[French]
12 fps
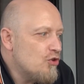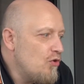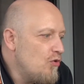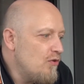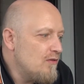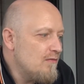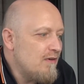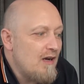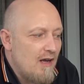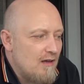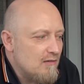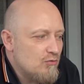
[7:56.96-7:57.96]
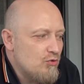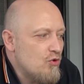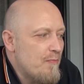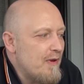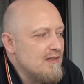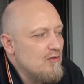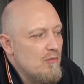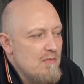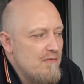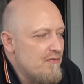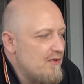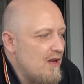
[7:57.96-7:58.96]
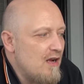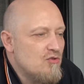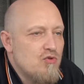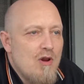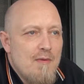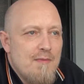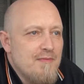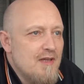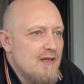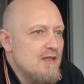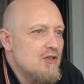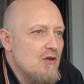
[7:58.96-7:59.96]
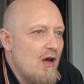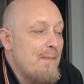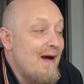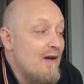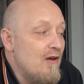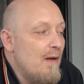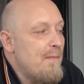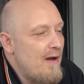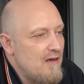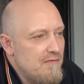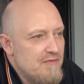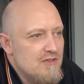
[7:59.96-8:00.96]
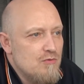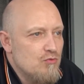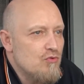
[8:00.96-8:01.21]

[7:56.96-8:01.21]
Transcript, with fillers: Euh, voilà, tout se passe dans le même village, sous la même neige, à part, à part les visions